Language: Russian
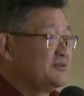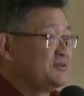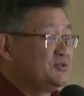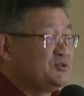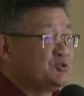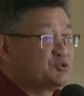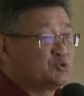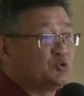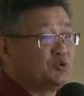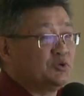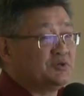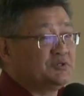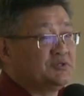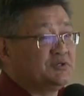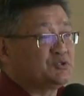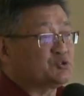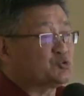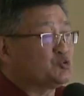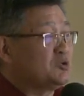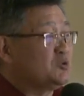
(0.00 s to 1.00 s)
И что
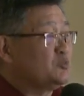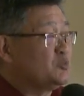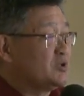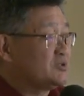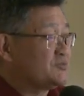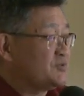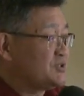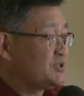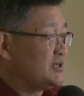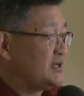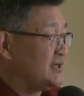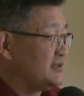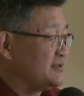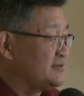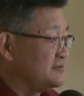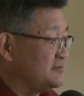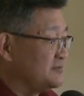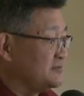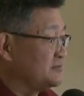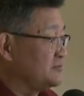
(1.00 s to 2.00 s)
Иешуа ему отвечает?
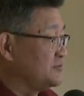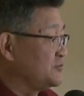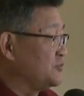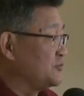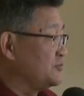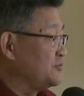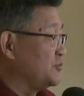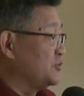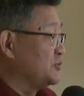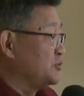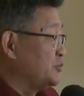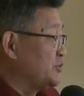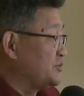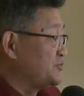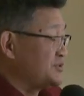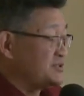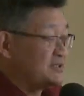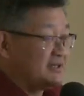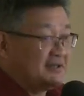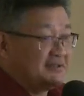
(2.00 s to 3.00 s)
Он ему
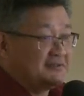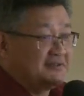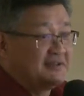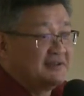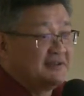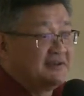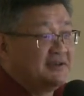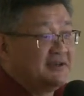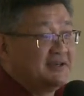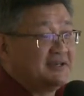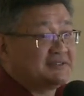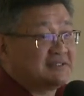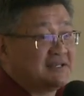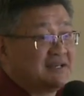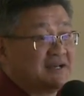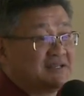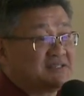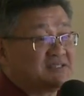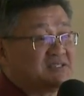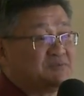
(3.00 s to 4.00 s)
отвечает –
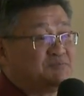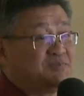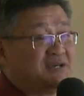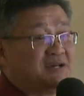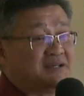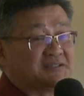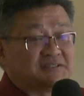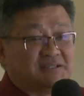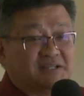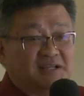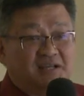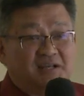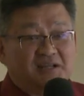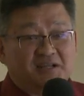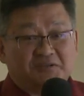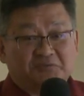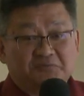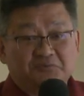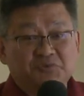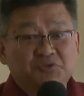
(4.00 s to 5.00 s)
это тебе
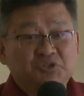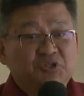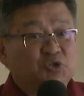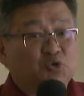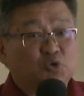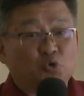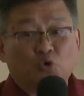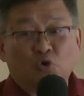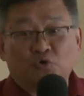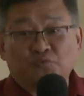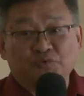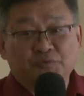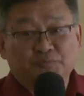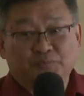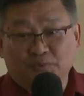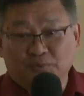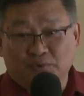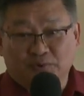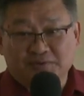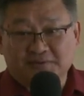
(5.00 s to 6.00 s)
открыли не кровь и
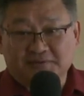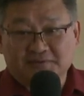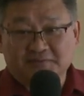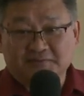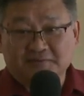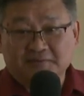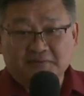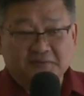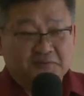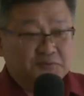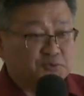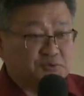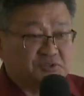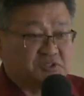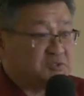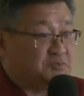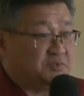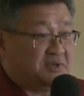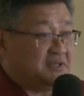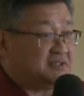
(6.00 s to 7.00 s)
плоть, то есть
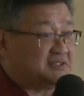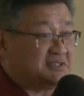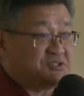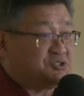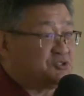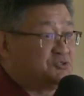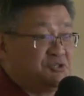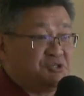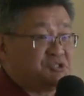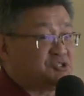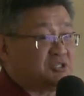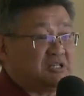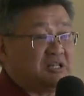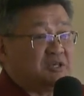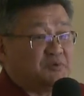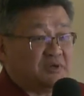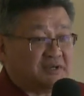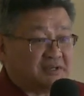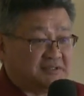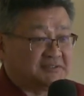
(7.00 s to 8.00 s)
тебе это не
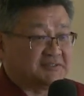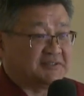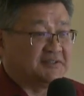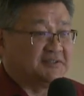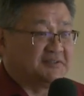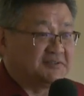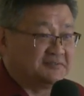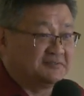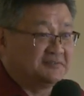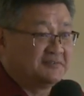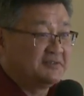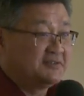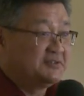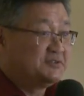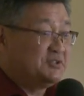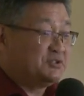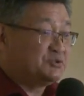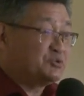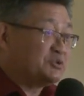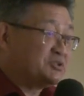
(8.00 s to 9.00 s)
человек открыл,
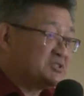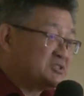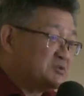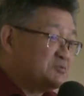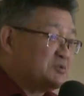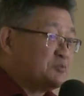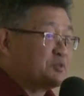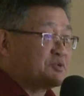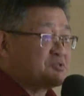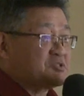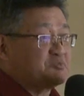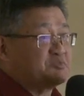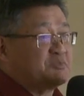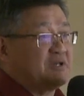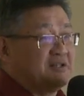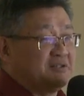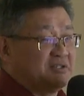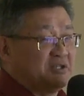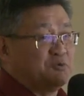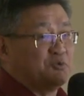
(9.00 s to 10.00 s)
не кто-то тебе
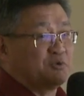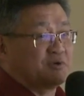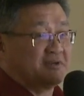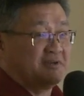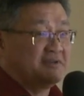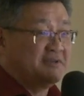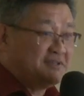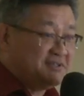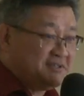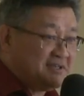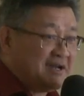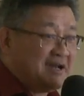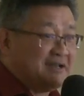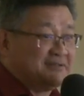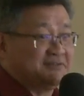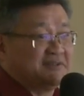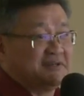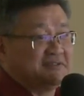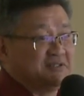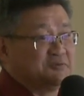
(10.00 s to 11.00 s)
прошептал на ухо,
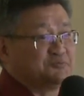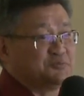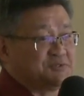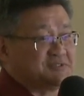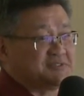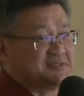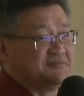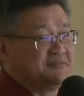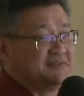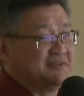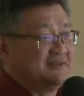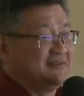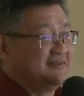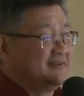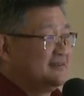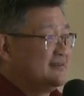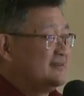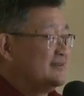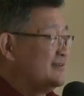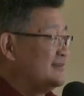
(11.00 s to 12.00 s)
Иоанн, да, допустим, да,
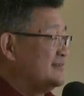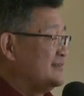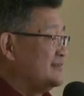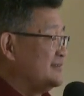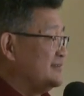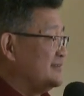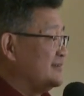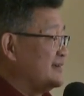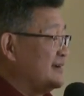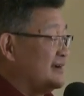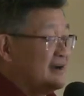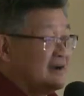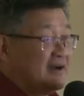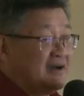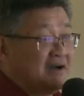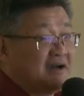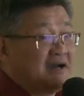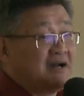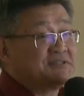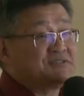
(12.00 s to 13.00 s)

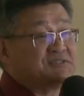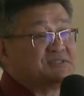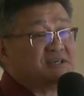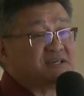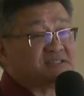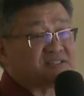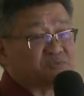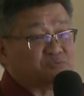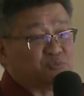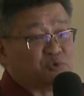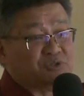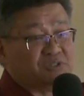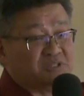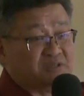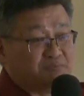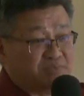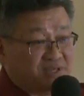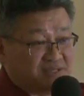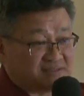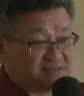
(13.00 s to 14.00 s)
а Отец мой
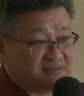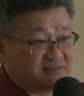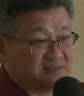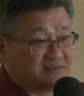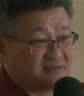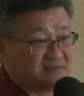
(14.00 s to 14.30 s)
небесный